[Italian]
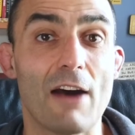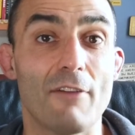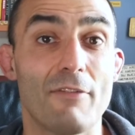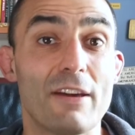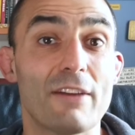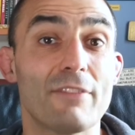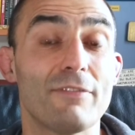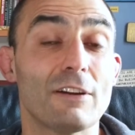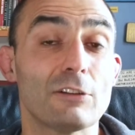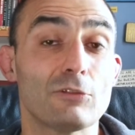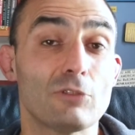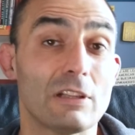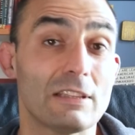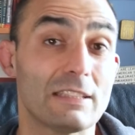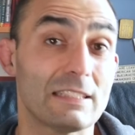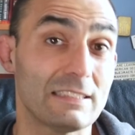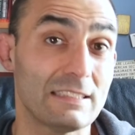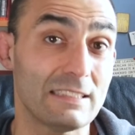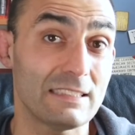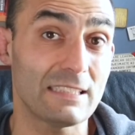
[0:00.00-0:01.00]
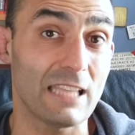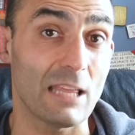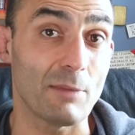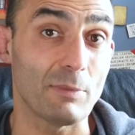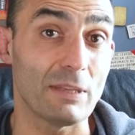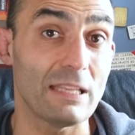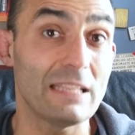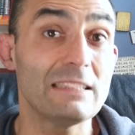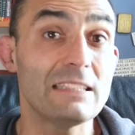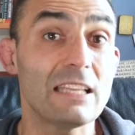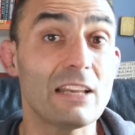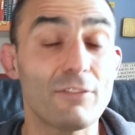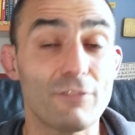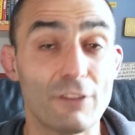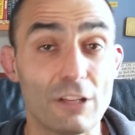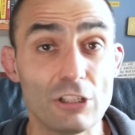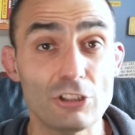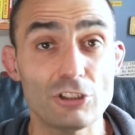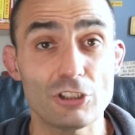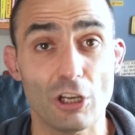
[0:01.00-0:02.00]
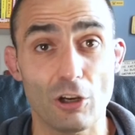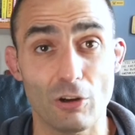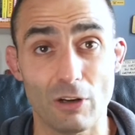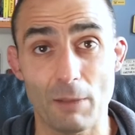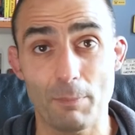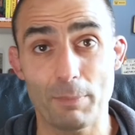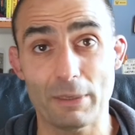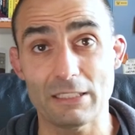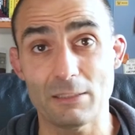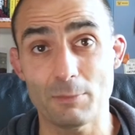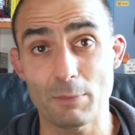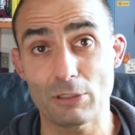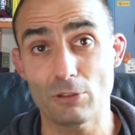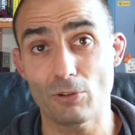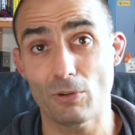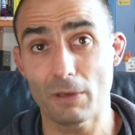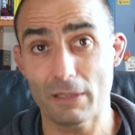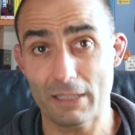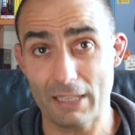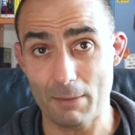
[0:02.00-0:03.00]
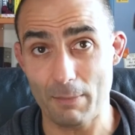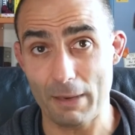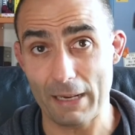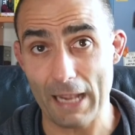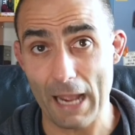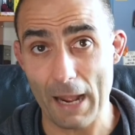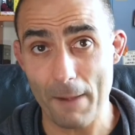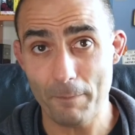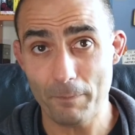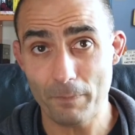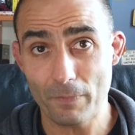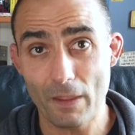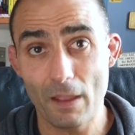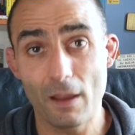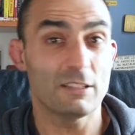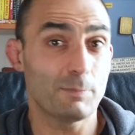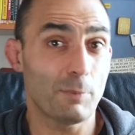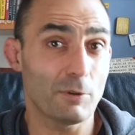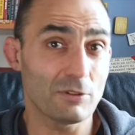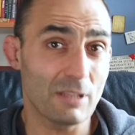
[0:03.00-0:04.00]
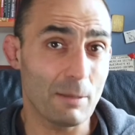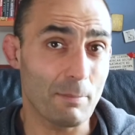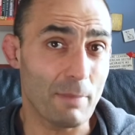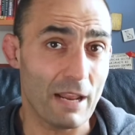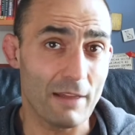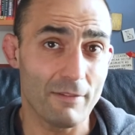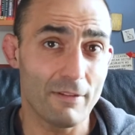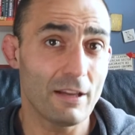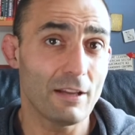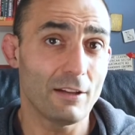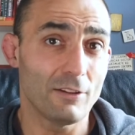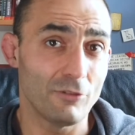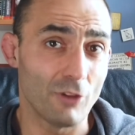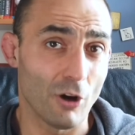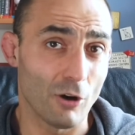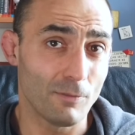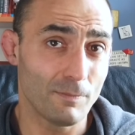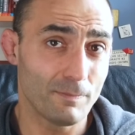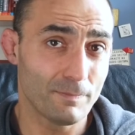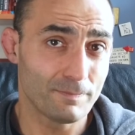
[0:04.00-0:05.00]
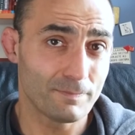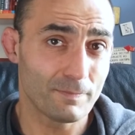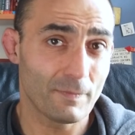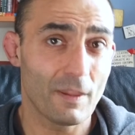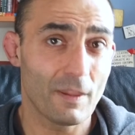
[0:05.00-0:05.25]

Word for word: aver fatto altri sistemi interferisce con l'apprendimento del Krav Maga? Risposta breve, no